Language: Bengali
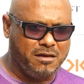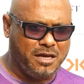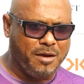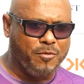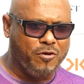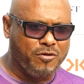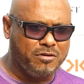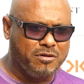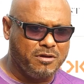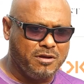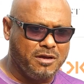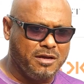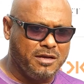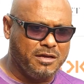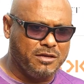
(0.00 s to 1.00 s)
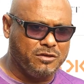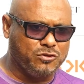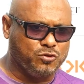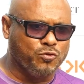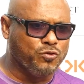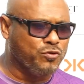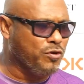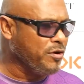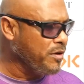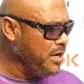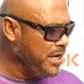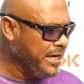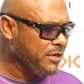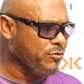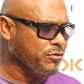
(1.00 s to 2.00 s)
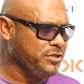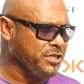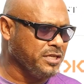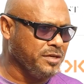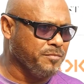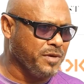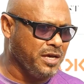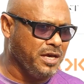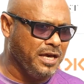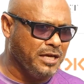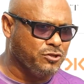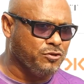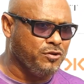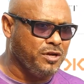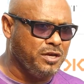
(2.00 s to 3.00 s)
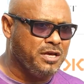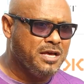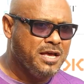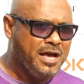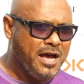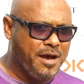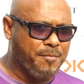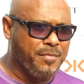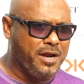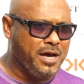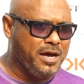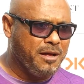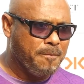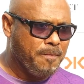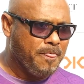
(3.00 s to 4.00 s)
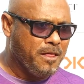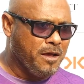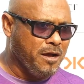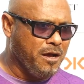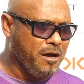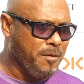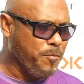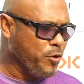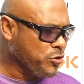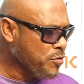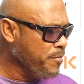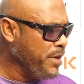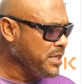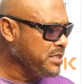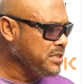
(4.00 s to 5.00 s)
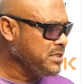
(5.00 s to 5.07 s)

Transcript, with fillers: এবং সুন্দর লিড করছে টিমকে এই জন্যই আমরা প্রথম ম্যাচ